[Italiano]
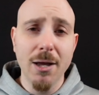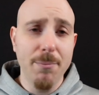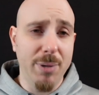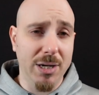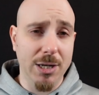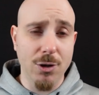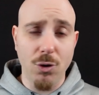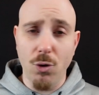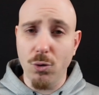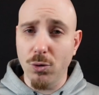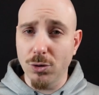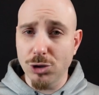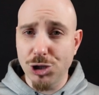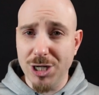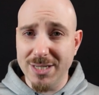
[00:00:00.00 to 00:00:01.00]
per chi non lo
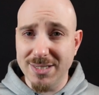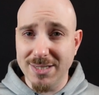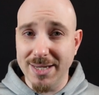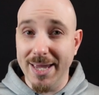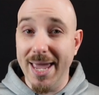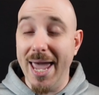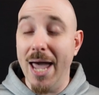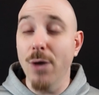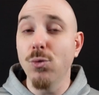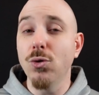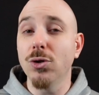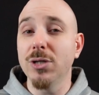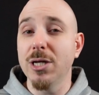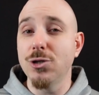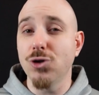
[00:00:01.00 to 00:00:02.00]
conoscesse è
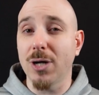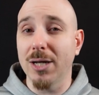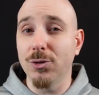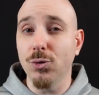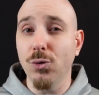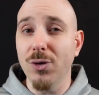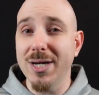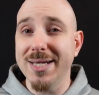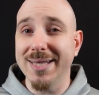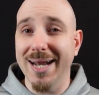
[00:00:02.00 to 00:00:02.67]
uno dei giocatori